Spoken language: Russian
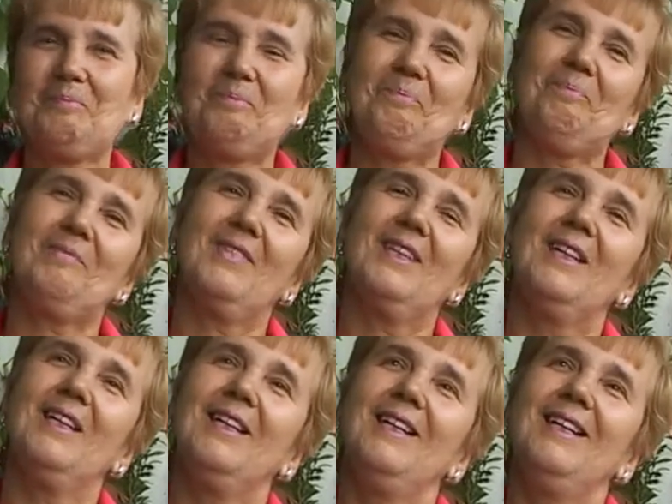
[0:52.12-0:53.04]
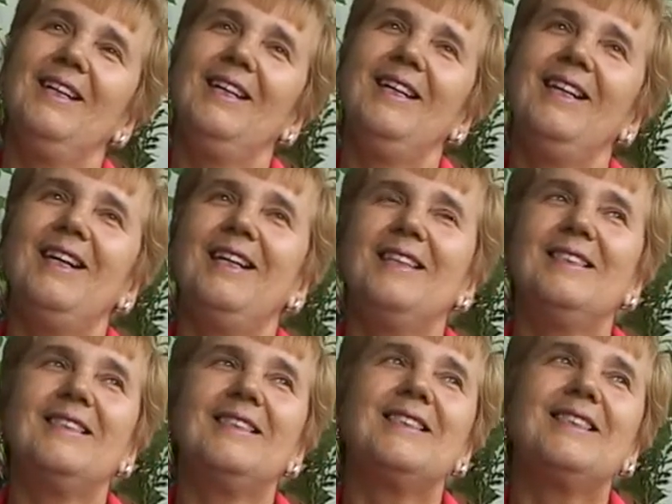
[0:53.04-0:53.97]
Молодец, Оль,
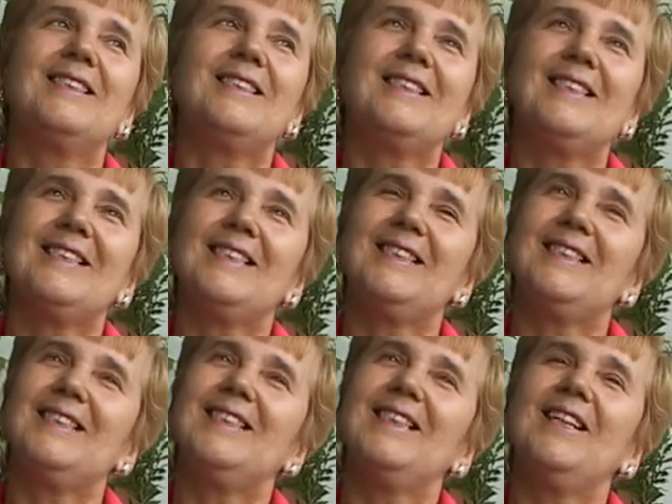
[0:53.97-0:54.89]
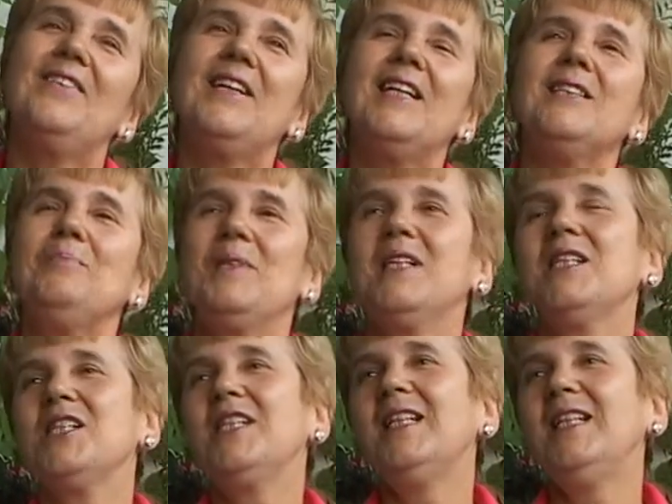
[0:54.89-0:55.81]
спасибо. Говорят, Отлично. меня
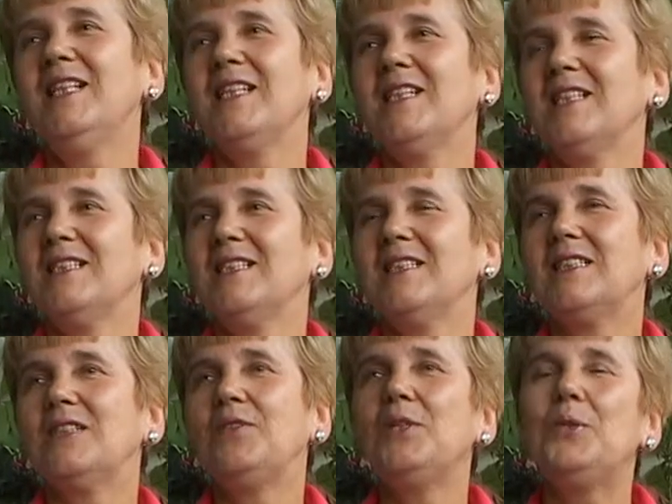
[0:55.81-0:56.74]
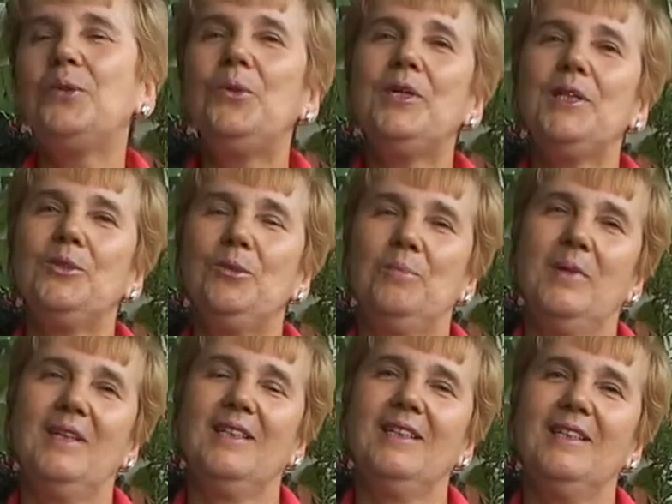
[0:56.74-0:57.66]
жалея, твое горе от
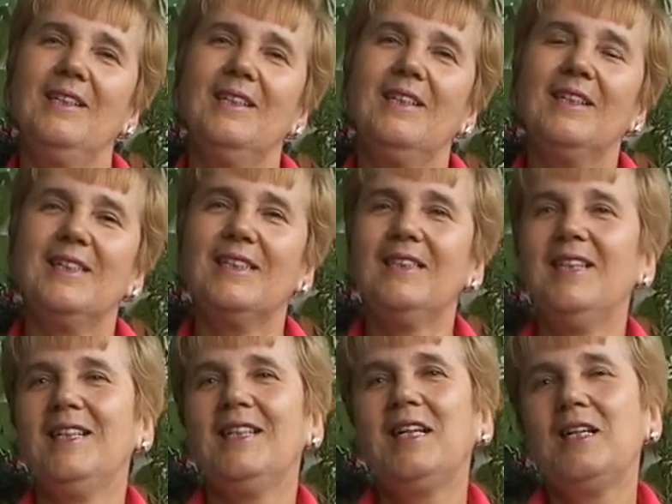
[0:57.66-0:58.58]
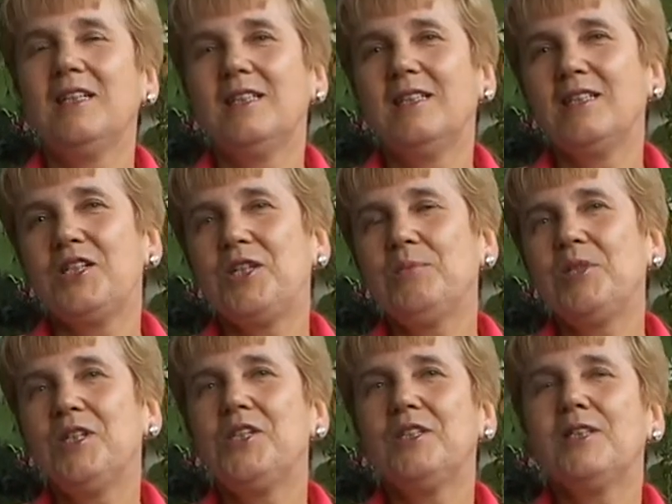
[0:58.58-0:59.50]
ума. Знай, чем
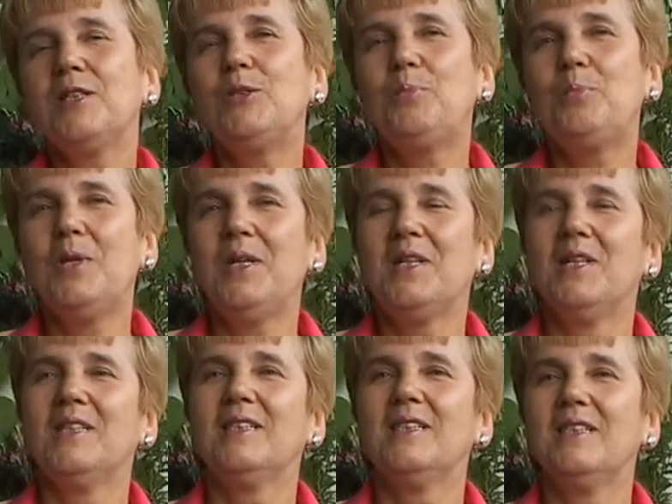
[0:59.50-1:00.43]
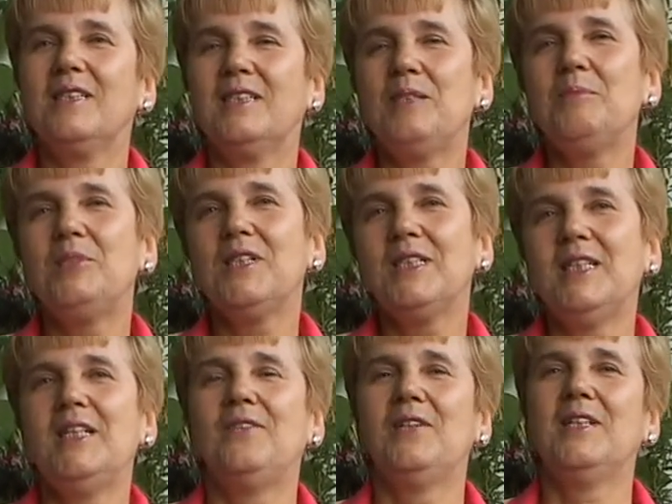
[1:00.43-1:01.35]
женщина глупее, тем
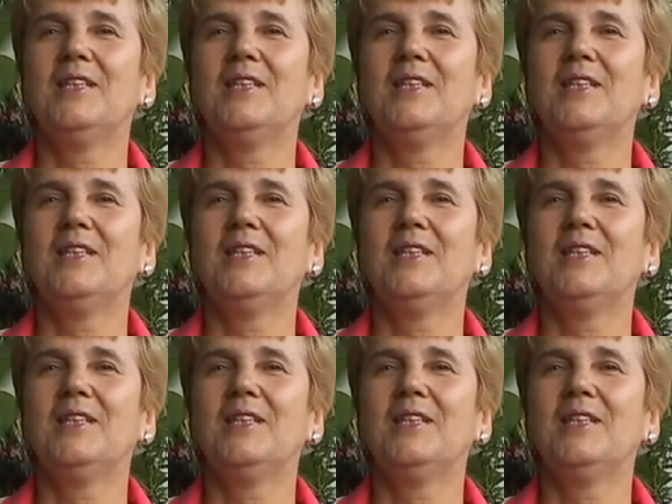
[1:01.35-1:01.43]
счастливее